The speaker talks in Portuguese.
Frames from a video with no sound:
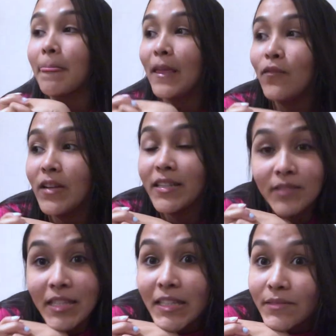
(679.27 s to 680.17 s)
eu falei que eu
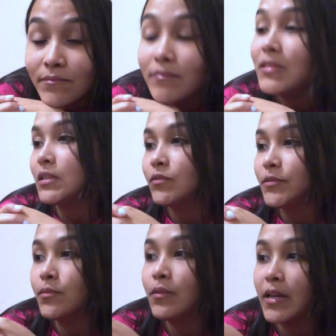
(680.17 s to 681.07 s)
queria. Então,
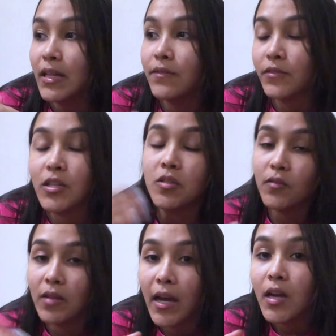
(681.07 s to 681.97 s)
tipo, aí ela foi
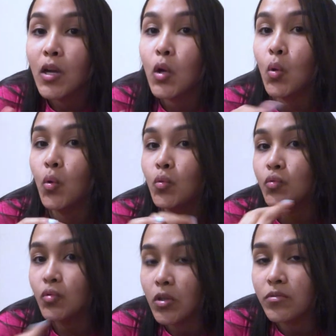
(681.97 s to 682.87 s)
resolver lá com
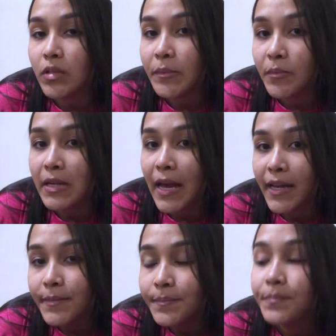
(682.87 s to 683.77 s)
o dono da
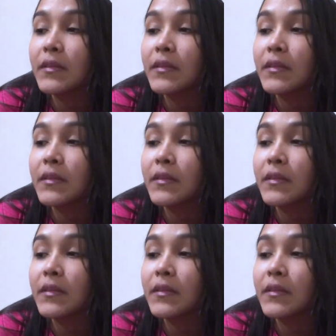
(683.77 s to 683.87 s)
imobiliária,